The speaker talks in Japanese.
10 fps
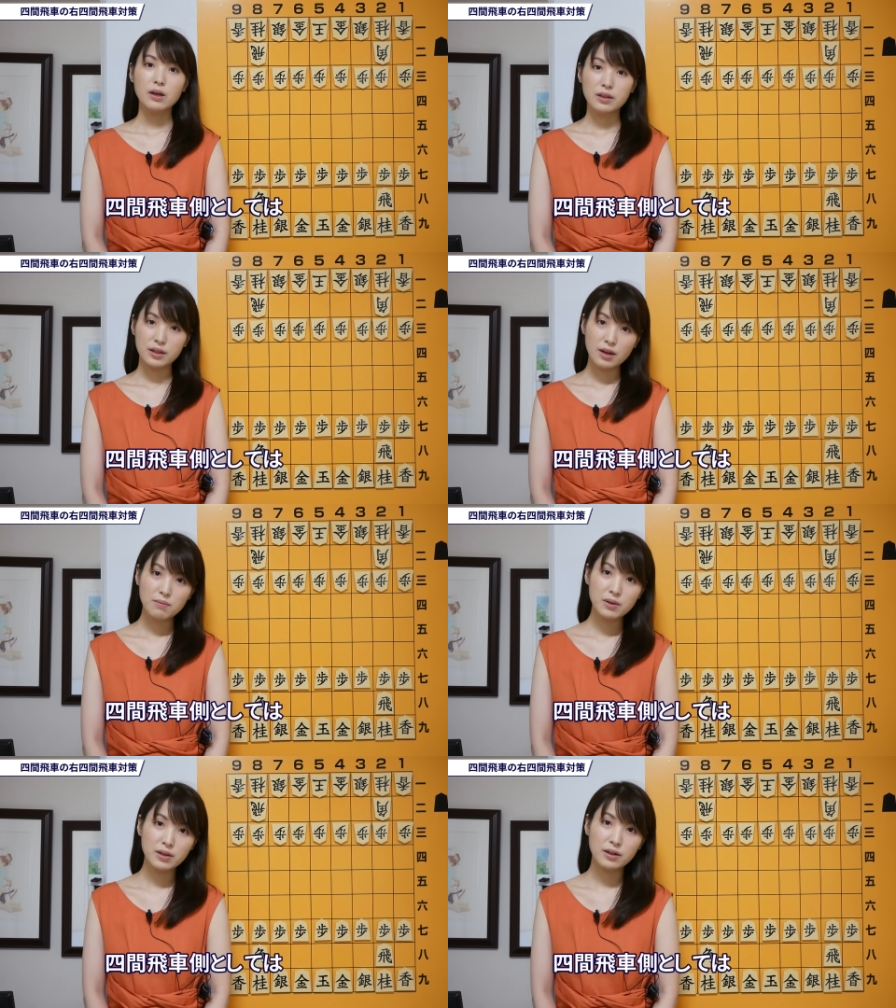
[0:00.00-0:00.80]
四
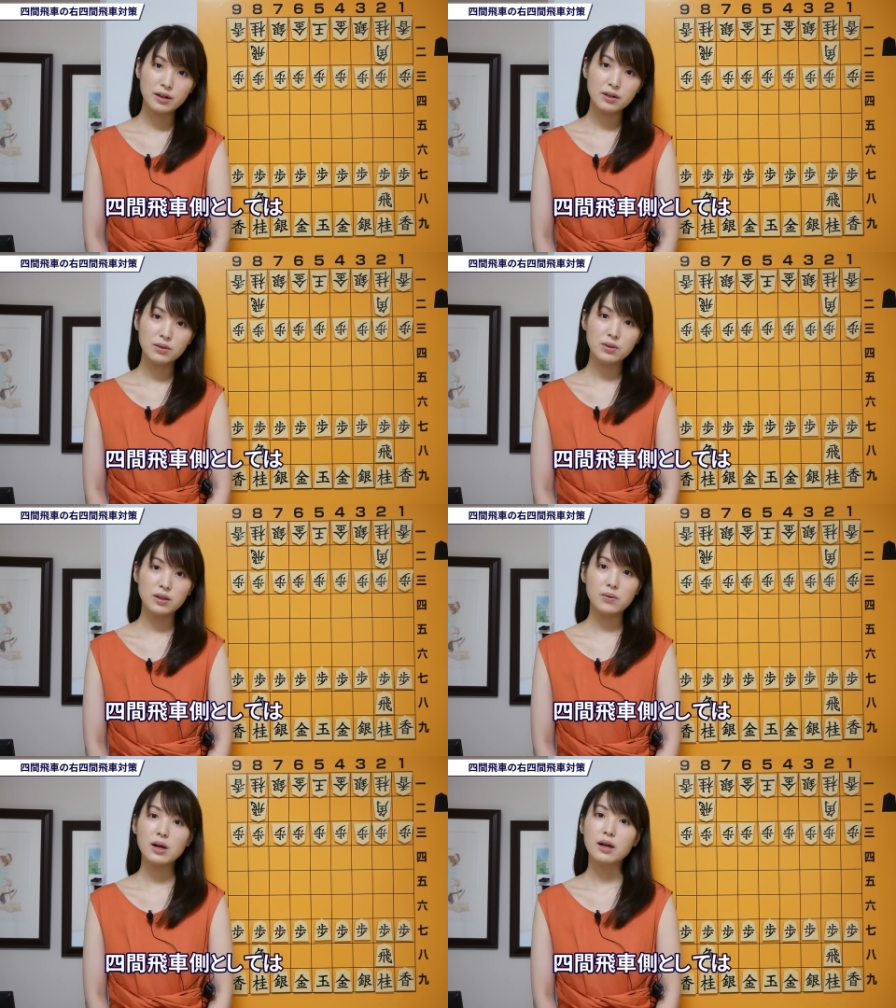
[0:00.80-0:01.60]
間飛車側とし
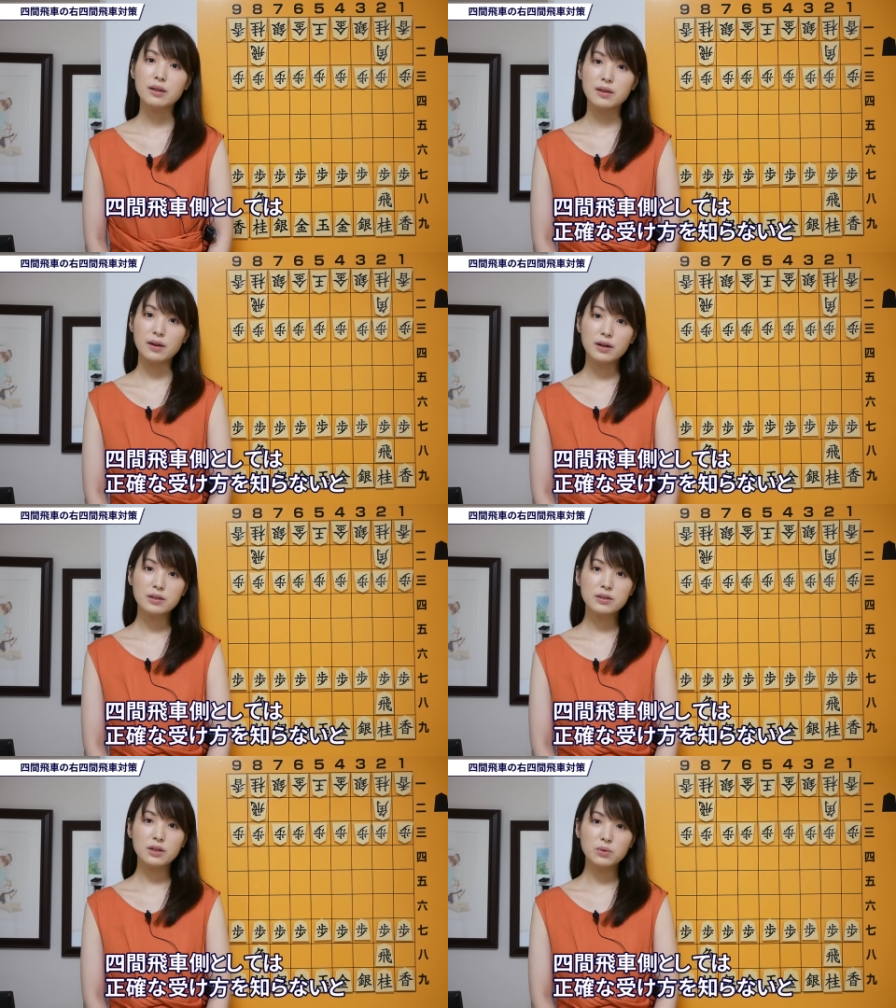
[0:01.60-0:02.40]
ては正
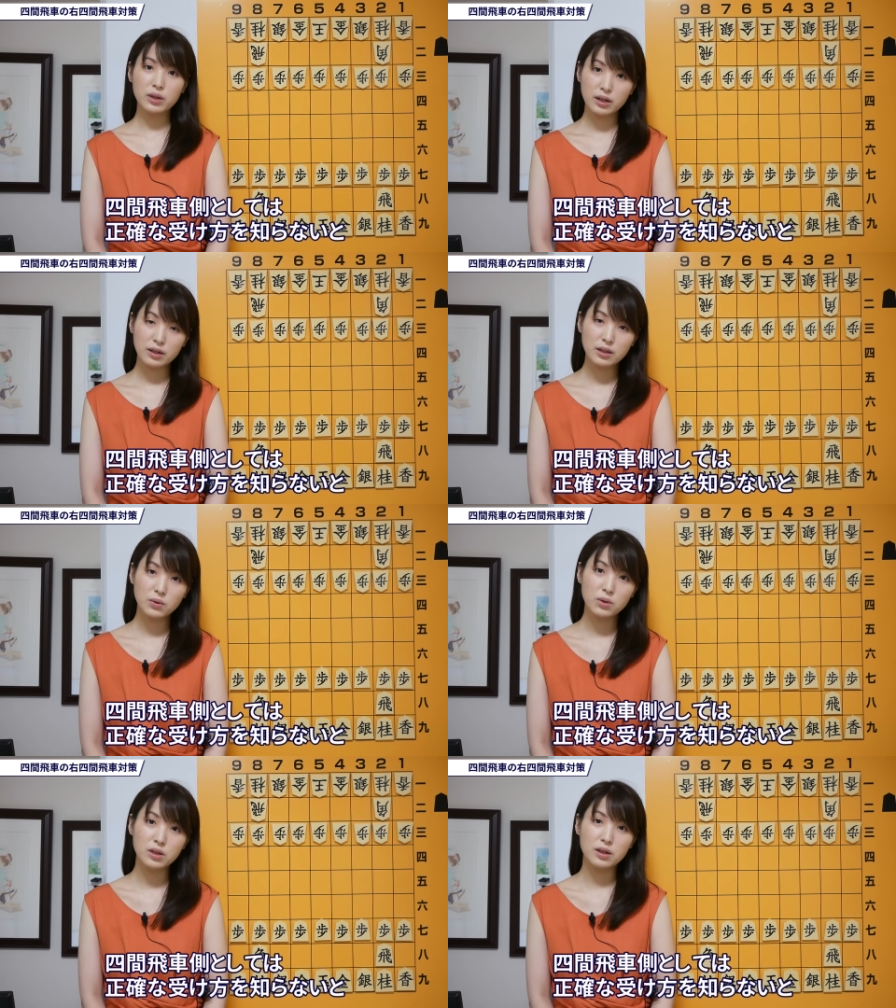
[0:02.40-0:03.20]
確な受け
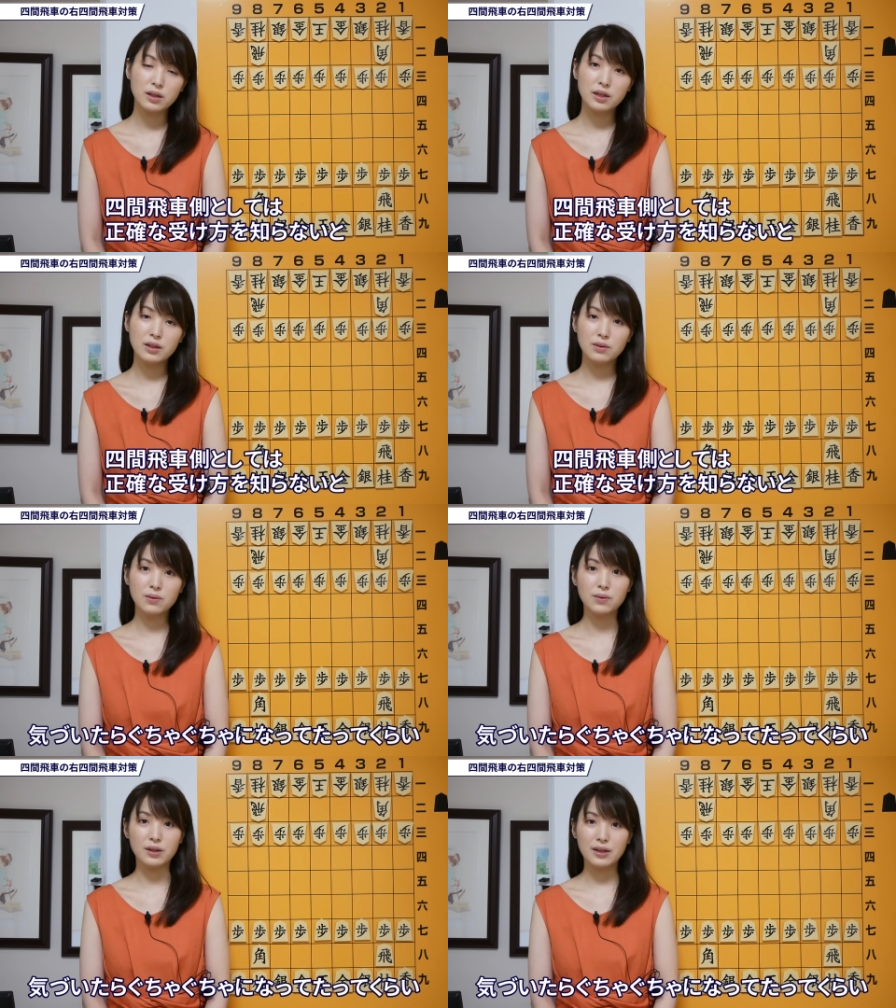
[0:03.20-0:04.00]
方を知らない
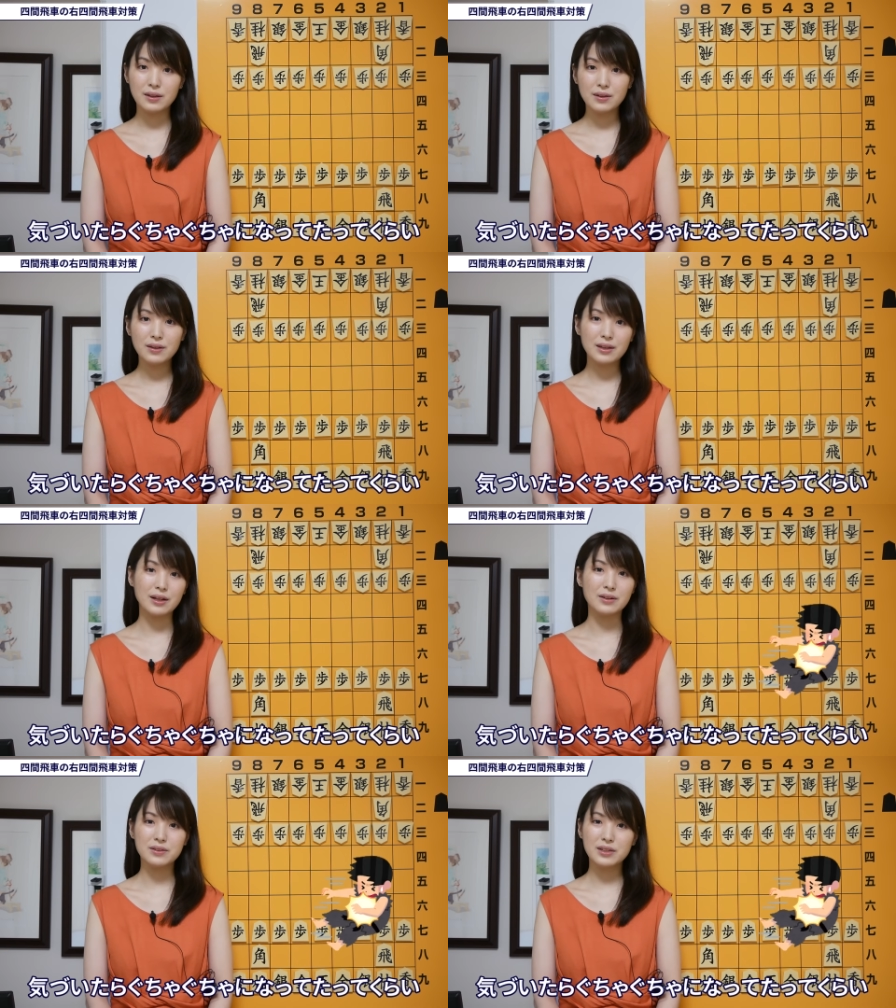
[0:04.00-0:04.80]
と気づいた
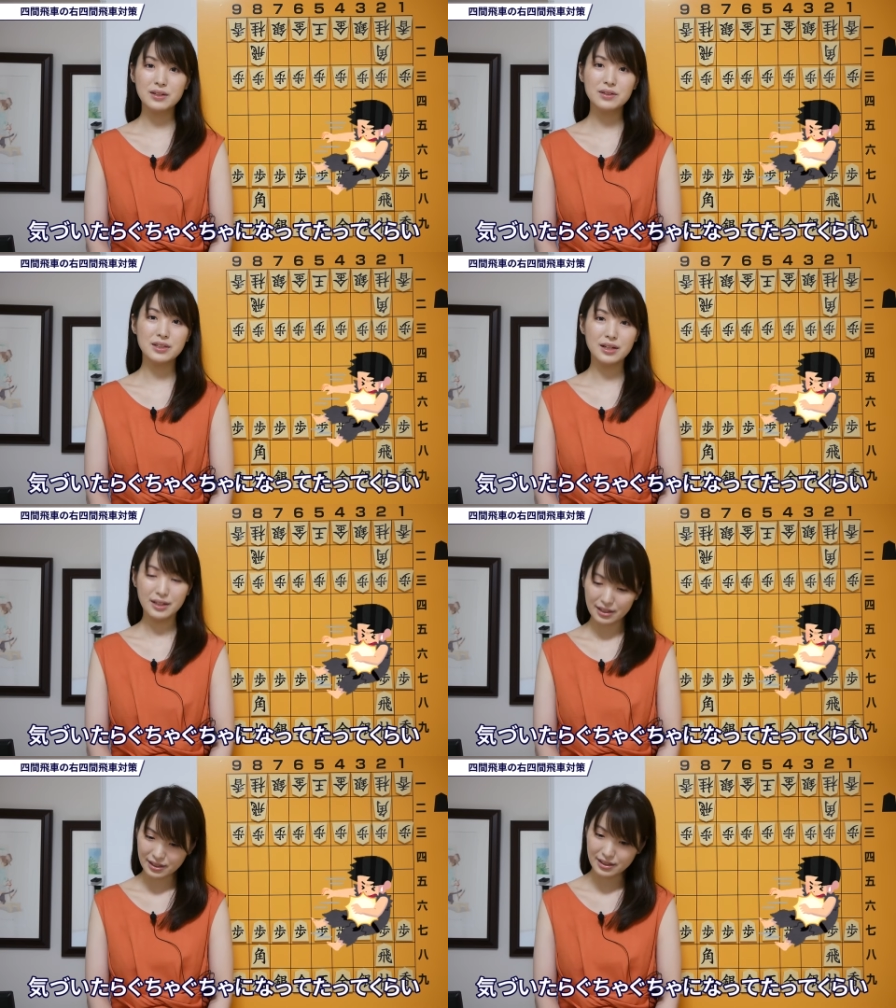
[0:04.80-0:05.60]
らぐちゃぐちゃに
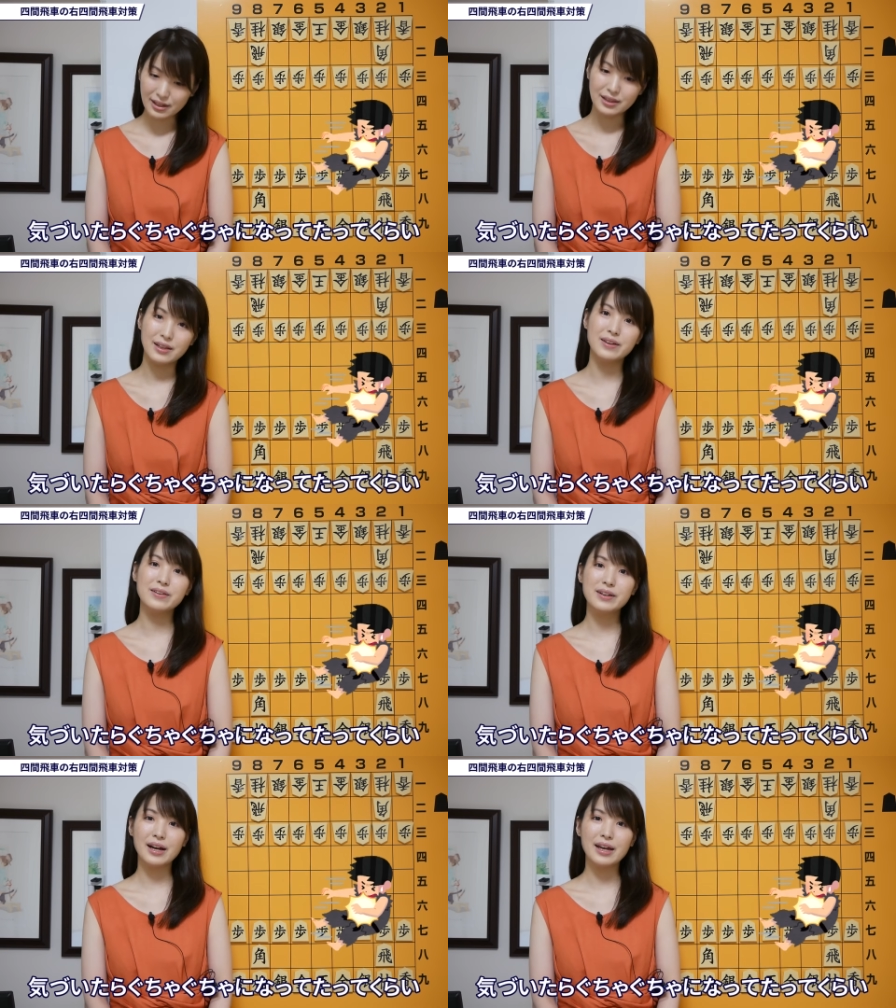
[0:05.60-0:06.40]
なってたっていう
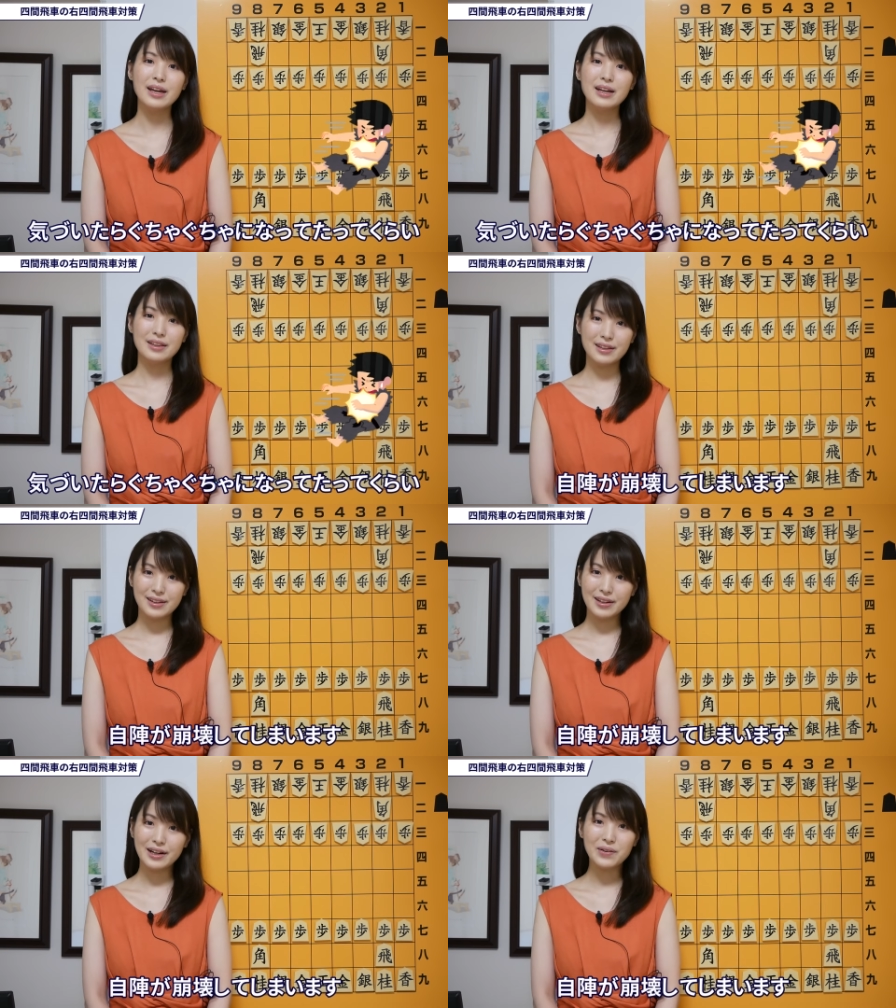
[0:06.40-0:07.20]
ぐらい自
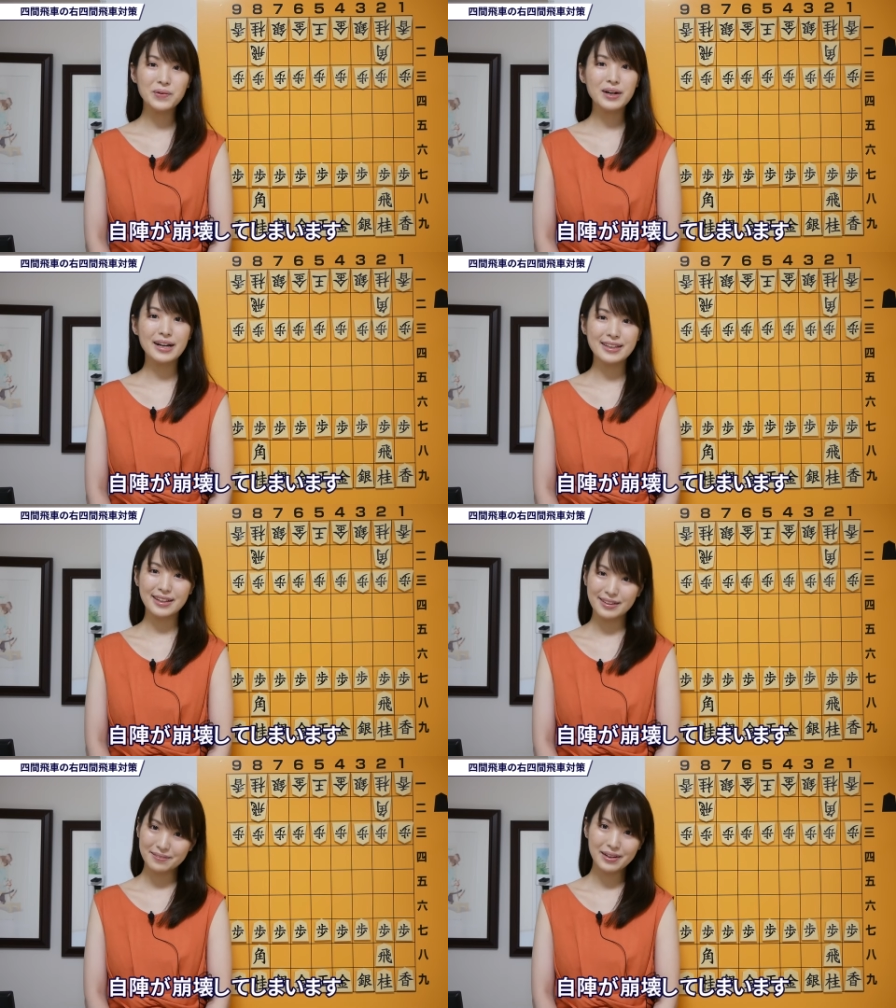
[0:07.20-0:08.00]
陣が崩壊し
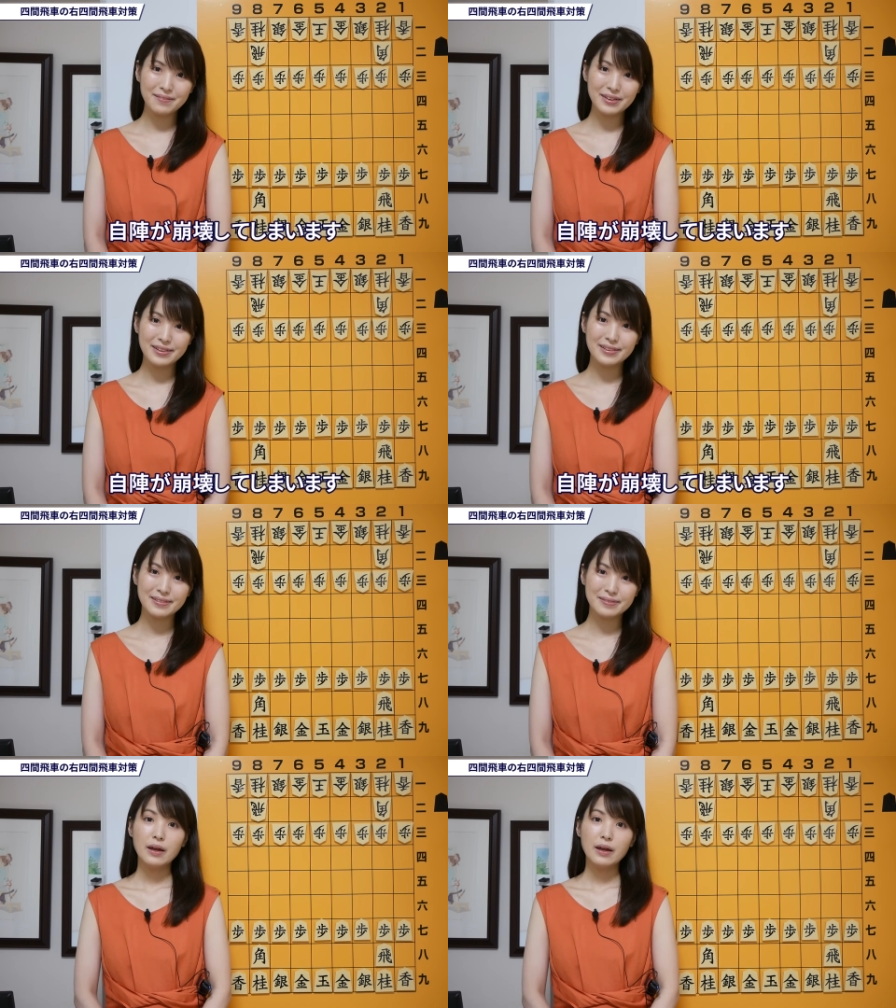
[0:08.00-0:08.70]
てしまいます。